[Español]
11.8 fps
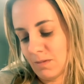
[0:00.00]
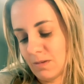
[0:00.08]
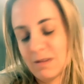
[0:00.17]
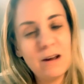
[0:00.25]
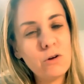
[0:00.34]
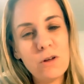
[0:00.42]

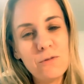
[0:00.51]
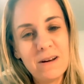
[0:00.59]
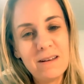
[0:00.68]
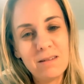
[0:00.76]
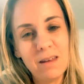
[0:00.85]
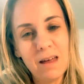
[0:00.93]
lleno de
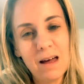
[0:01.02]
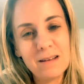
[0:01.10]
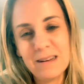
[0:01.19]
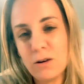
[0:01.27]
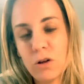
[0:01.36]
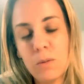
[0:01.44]
felicidad,
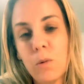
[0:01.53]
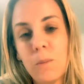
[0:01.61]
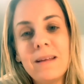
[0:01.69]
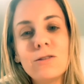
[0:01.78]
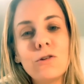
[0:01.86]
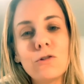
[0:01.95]
lleno de
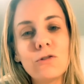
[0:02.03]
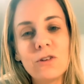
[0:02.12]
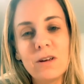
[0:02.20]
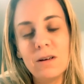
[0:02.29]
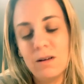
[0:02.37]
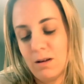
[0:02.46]
momentos
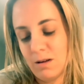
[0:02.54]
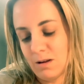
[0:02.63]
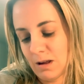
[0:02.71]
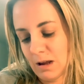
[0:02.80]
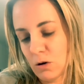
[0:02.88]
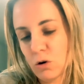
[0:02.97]

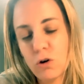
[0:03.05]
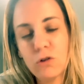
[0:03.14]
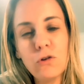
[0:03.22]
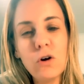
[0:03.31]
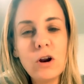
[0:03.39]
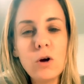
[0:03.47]
eh,
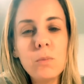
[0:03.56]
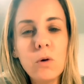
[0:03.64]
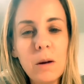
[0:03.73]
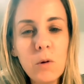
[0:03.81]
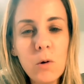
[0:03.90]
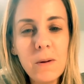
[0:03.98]
gloriosos, que nos
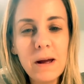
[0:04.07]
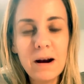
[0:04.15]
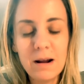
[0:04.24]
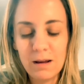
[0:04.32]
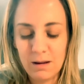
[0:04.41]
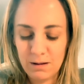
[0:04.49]
podamos
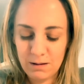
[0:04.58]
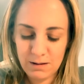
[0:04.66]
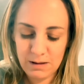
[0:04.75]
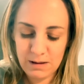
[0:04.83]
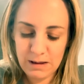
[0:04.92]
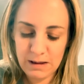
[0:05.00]
ver
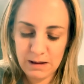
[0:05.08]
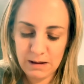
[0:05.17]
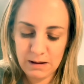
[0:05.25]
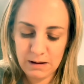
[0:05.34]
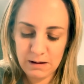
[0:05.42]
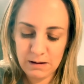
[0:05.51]

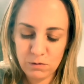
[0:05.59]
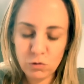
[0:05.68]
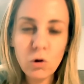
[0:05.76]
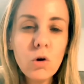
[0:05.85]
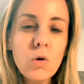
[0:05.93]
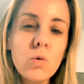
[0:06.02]
eh,
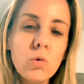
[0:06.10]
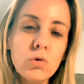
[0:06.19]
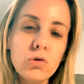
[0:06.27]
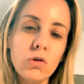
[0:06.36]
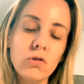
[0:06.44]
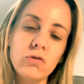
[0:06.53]
todos
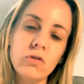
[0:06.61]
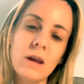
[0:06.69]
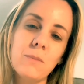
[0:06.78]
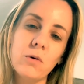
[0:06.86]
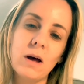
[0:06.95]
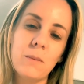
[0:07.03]
juntos, que
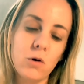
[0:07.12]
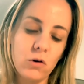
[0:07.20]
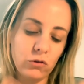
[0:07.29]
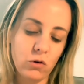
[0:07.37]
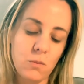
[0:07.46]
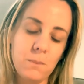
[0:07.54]

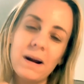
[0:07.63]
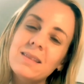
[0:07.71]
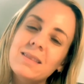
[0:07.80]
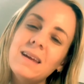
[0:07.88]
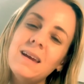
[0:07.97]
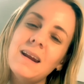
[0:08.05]
podamos
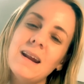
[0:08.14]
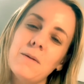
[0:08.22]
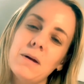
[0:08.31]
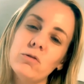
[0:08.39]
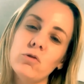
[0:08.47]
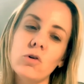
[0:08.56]
compartir en
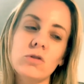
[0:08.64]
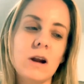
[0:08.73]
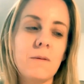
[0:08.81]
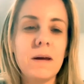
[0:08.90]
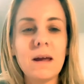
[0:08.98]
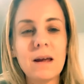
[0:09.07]
eventos otra
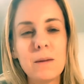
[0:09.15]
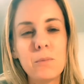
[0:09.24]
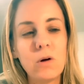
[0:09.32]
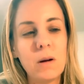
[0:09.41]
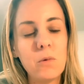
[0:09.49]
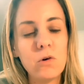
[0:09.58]
vez, que
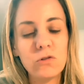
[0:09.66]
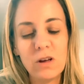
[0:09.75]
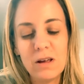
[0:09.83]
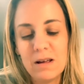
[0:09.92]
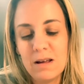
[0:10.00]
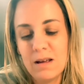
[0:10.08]
podamos
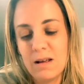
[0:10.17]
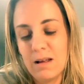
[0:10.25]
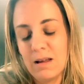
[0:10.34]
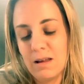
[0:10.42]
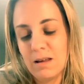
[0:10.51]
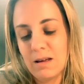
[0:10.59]

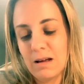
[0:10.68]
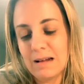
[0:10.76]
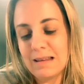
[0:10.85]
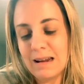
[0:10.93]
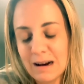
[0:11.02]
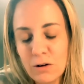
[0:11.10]

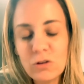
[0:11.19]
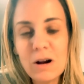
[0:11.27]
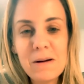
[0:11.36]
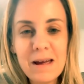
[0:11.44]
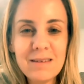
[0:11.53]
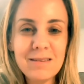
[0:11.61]
tener otra
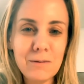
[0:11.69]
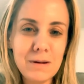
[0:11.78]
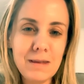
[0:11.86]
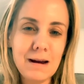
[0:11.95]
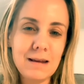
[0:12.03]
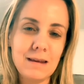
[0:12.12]
vez esa
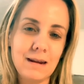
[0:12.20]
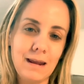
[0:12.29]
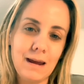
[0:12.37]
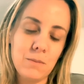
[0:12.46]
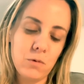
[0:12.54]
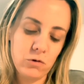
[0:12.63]
vida que
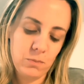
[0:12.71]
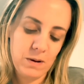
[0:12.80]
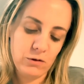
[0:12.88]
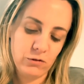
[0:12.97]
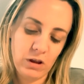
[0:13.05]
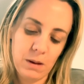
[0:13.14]
teníamos,
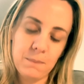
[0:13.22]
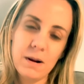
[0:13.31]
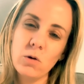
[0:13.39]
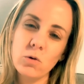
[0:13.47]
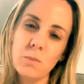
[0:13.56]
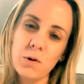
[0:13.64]
pero siempre
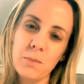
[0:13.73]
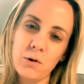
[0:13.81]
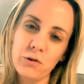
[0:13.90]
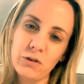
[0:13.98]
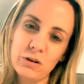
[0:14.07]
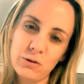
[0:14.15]
con un
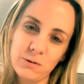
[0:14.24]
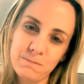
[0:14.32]
propósito